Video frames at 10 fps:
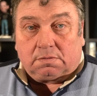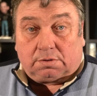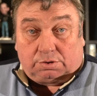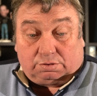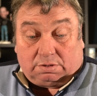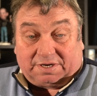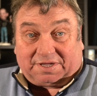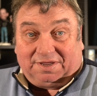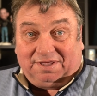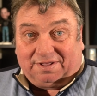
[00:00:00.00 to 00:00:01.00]
Ты что,
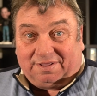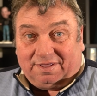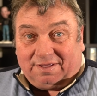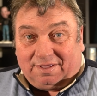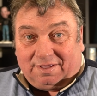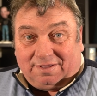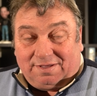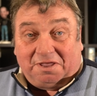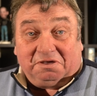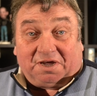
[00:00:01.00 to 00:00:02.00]
охренел?
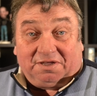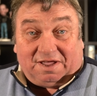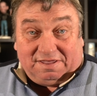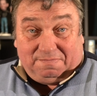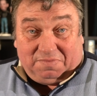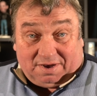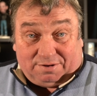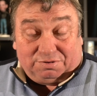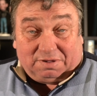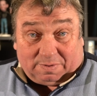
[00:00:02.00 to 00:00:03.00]
Я никогда не
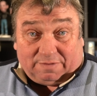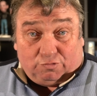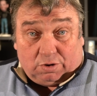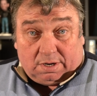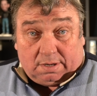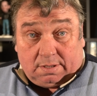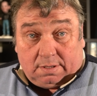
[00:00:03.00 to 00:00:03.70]
бегаю добровольно.